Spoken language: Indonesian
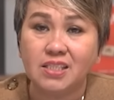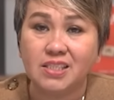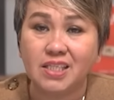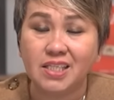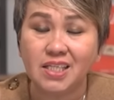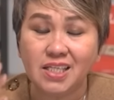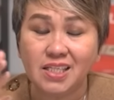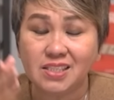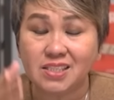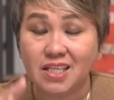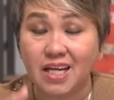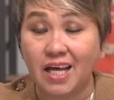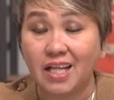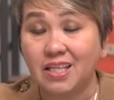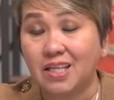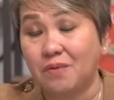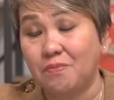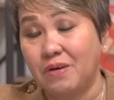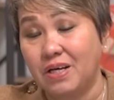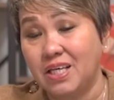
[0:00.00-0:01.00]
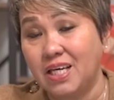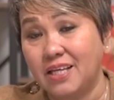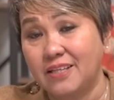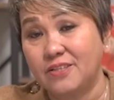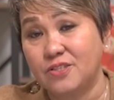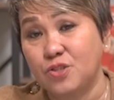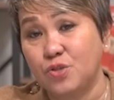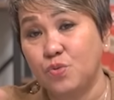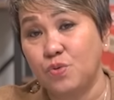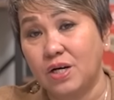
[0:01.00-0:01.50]
Jadi Israel terbagi
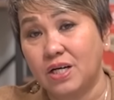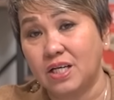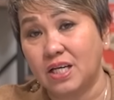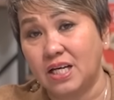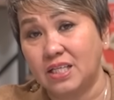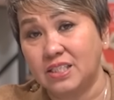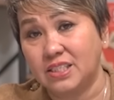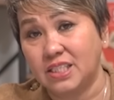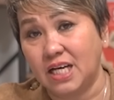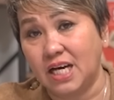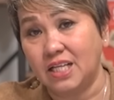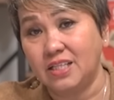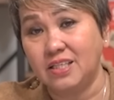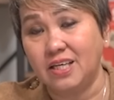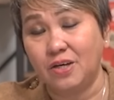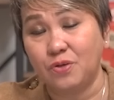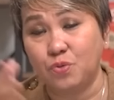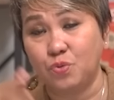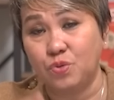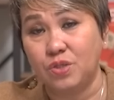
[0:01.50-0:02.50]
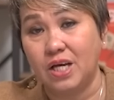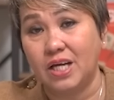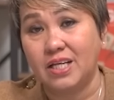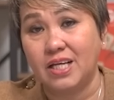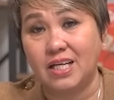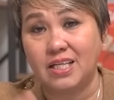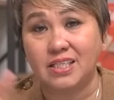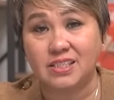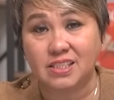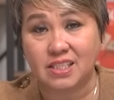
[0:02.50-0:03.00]
atas dua kerajaan, Yehuda
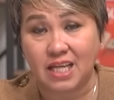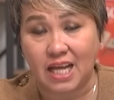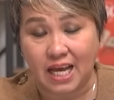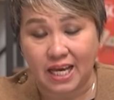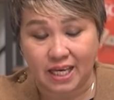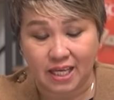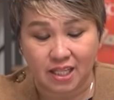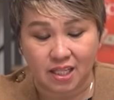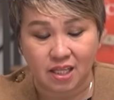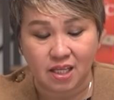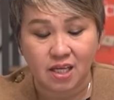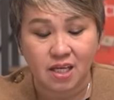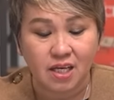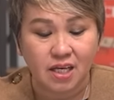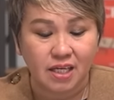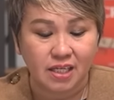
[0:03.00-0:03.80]
dan Israel,